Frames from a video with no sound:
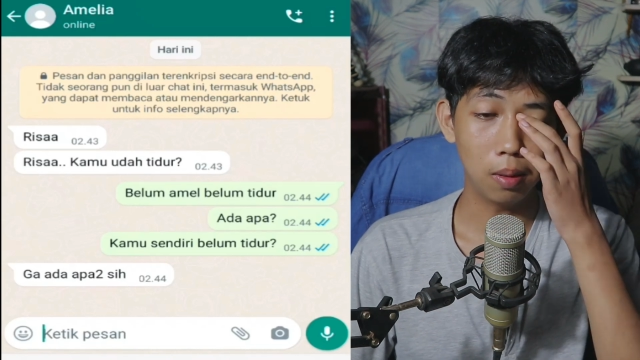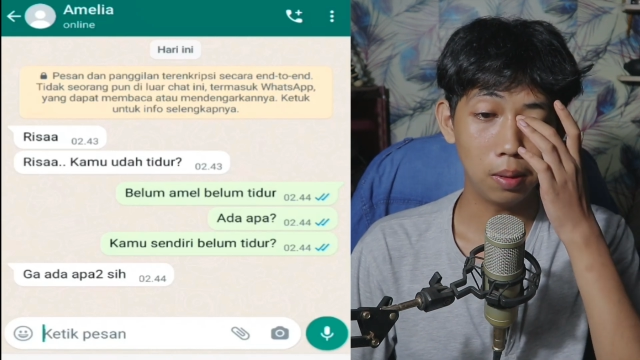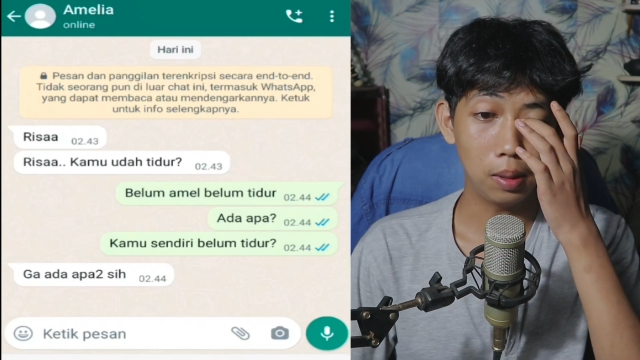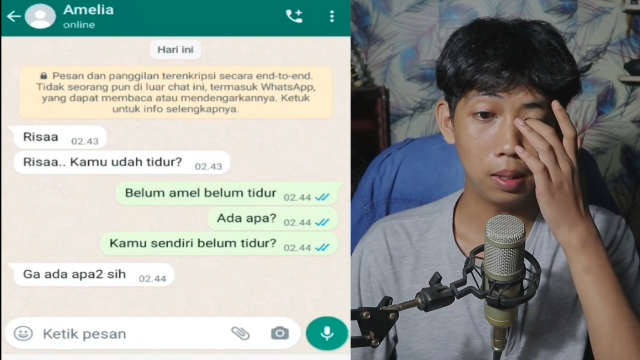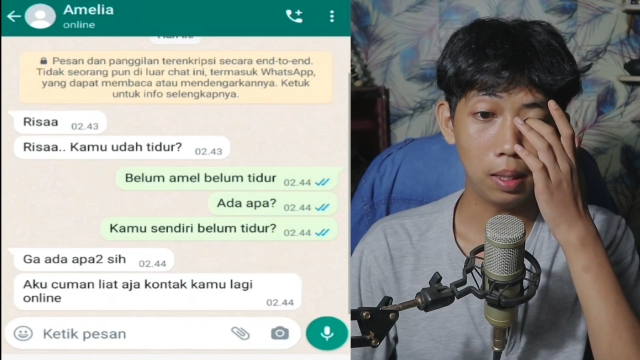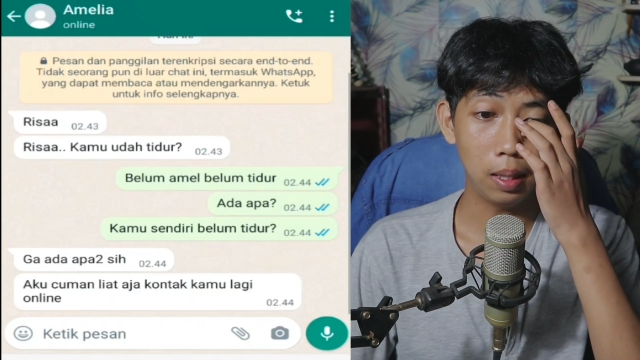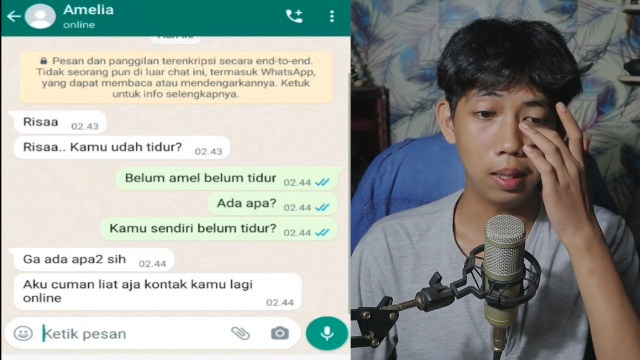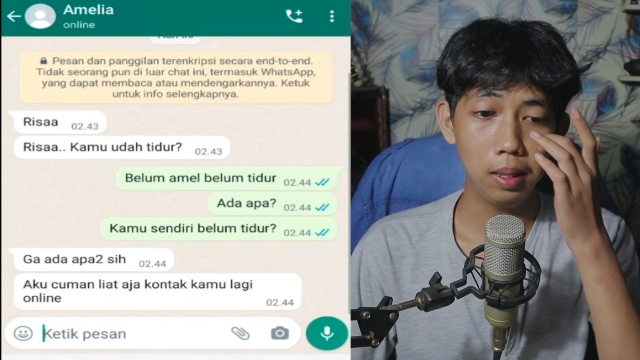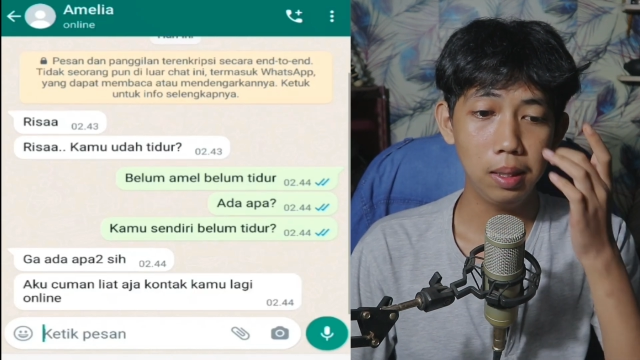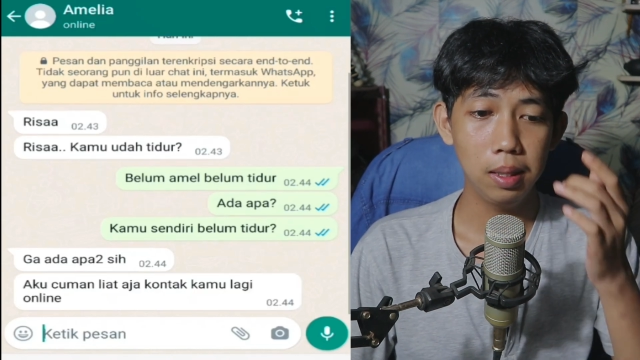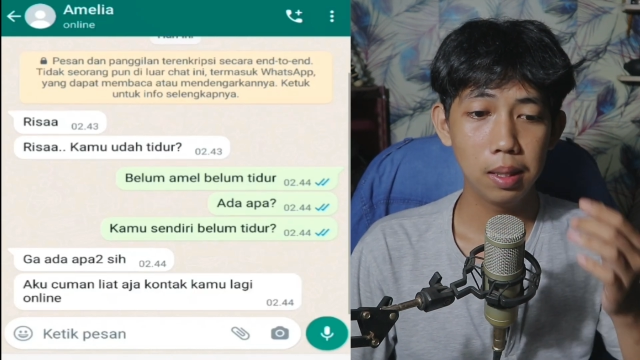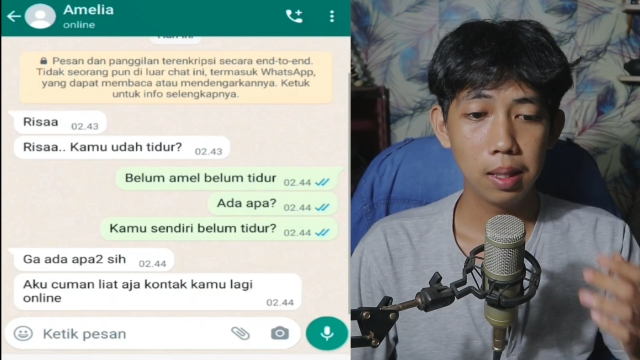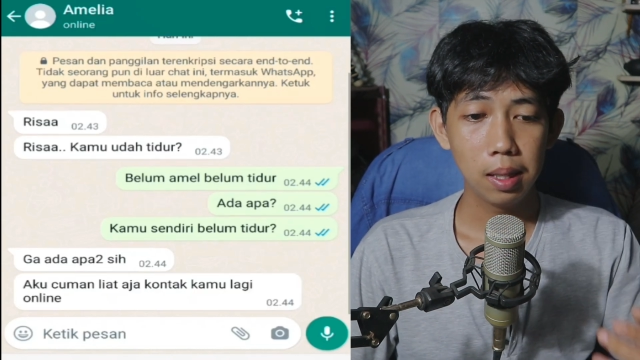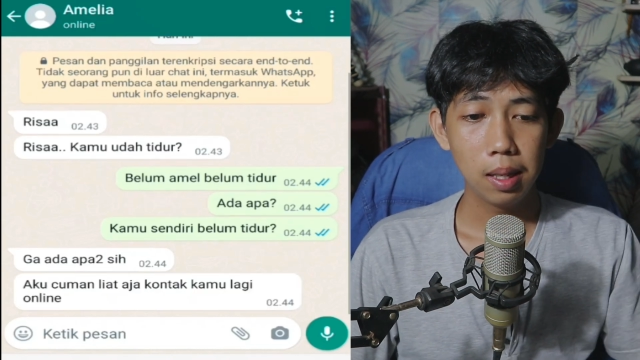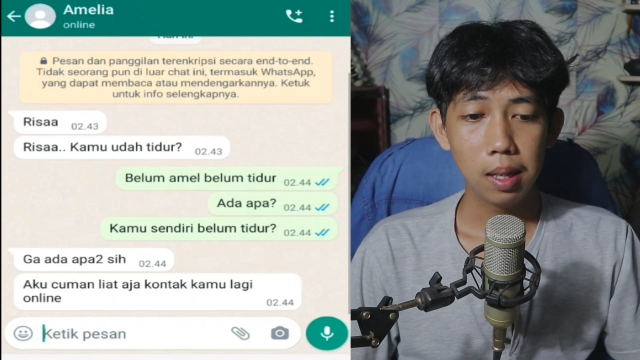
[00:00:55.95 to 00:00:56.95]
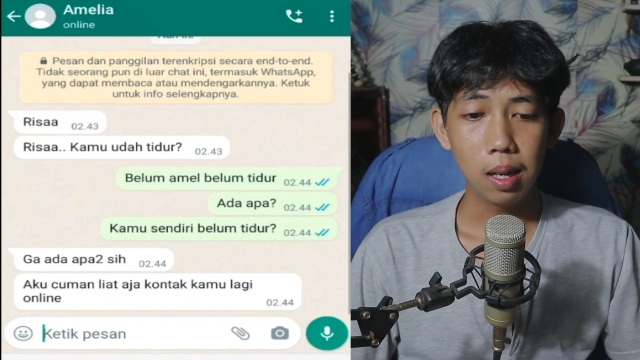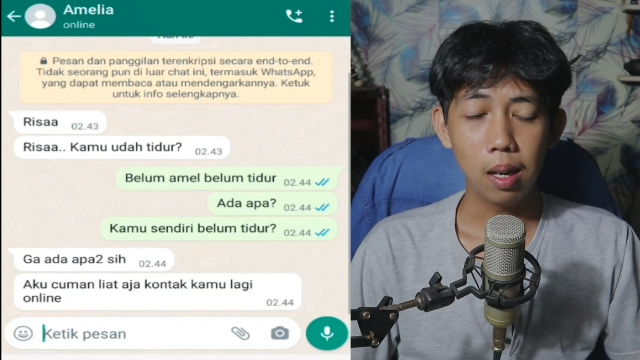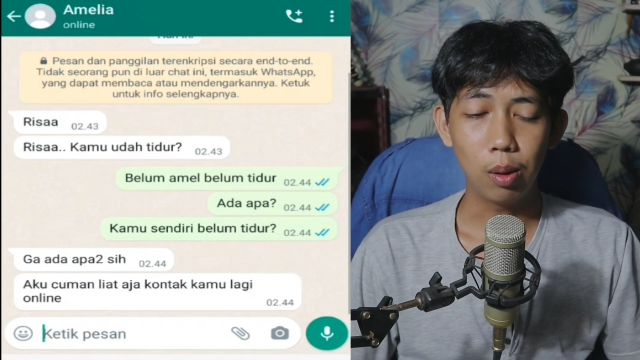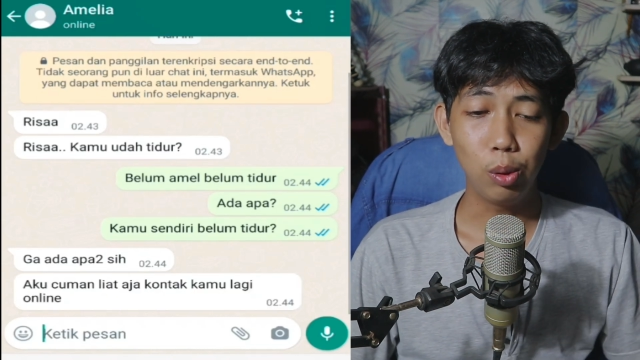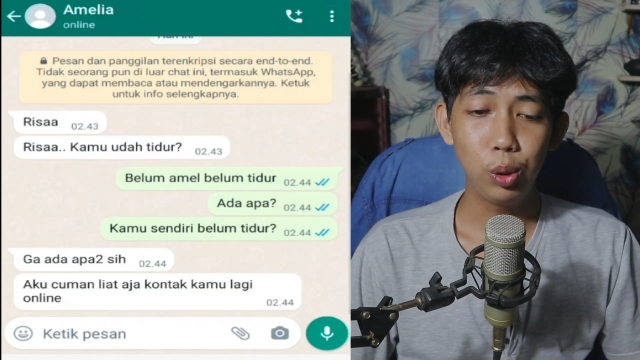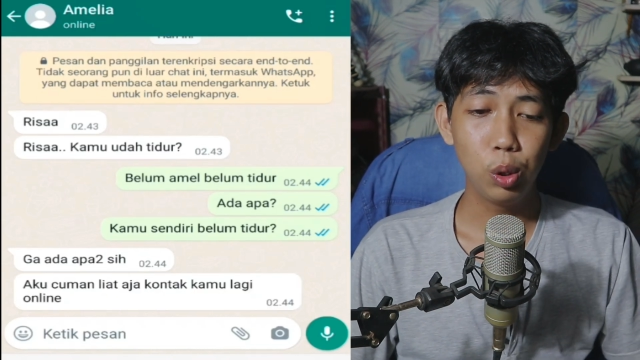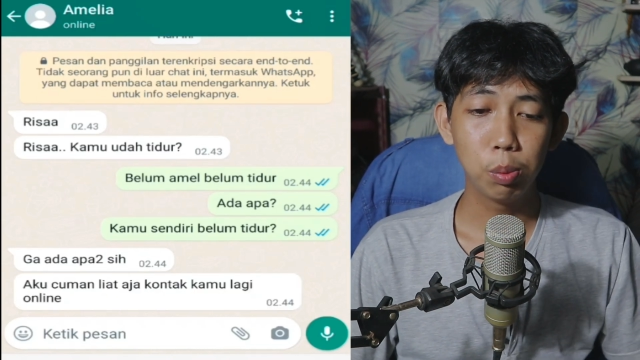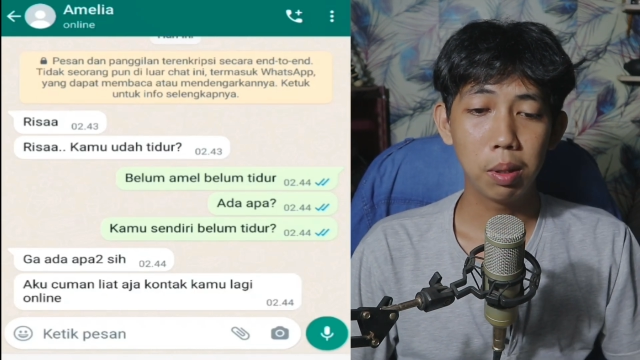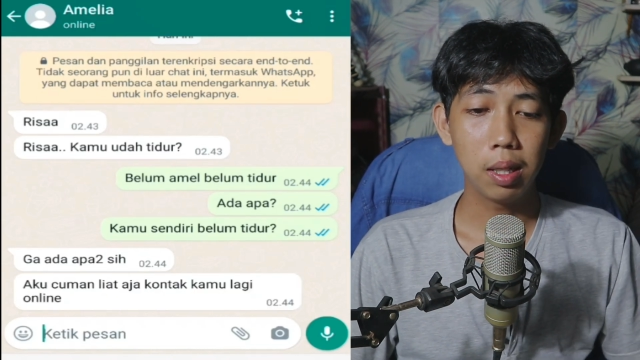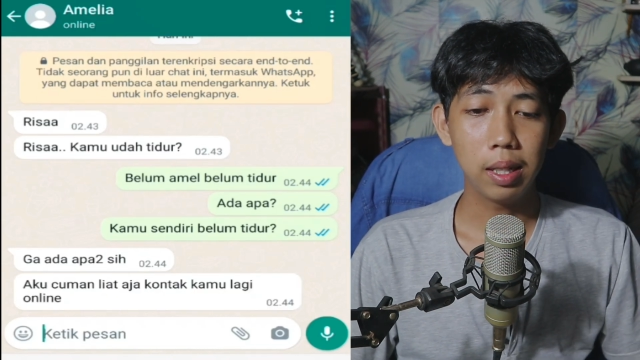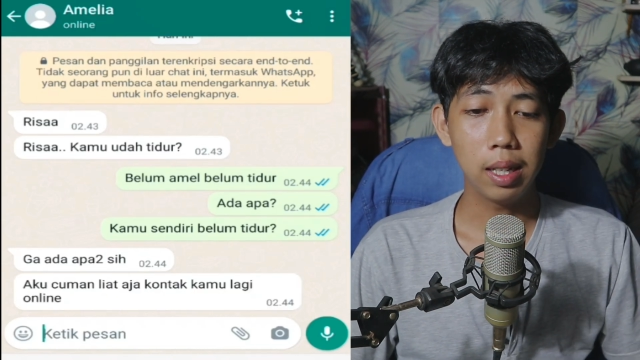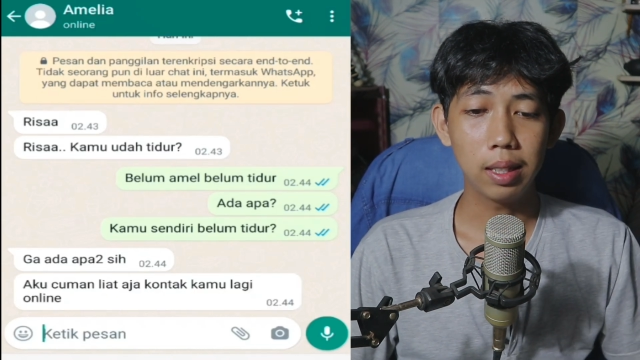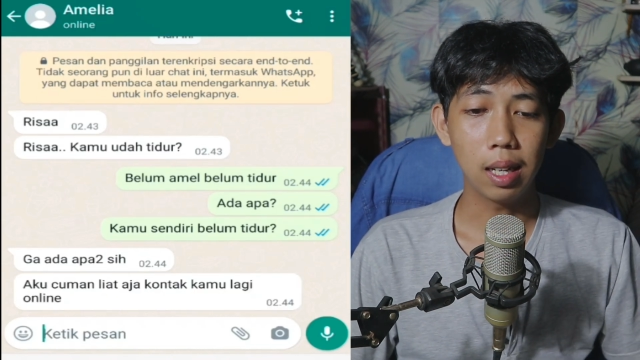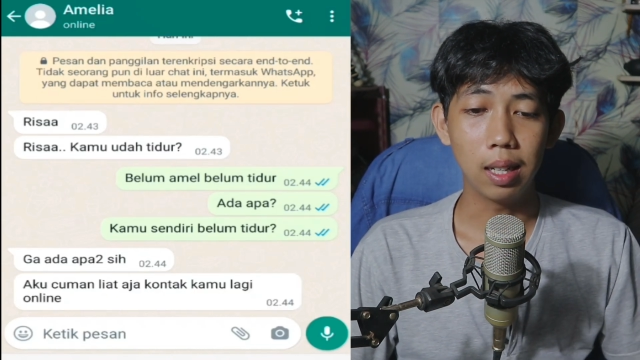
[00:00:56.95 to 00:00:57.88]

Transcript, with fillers: Oke, aku cuma lihat